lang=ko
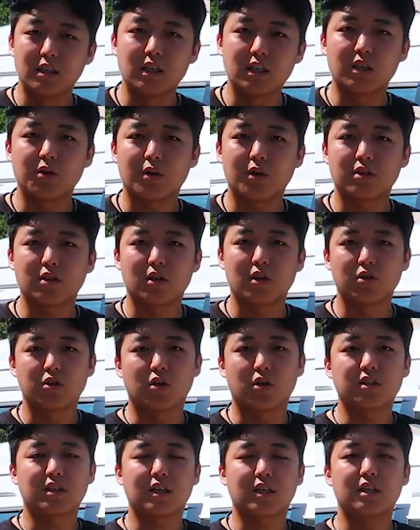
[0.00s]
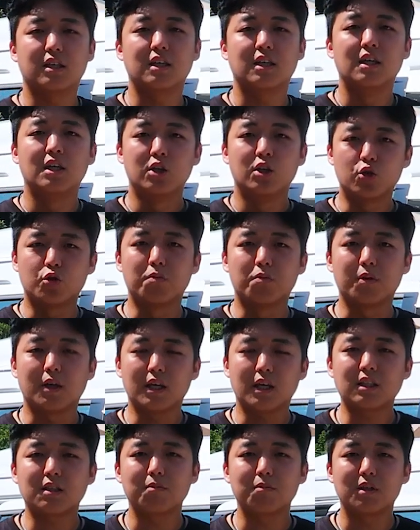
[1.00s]
드리기 위해서 이런 영상을
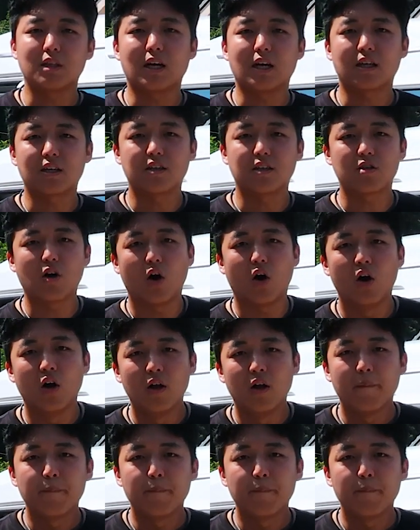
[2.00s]
준비했습니다 그래서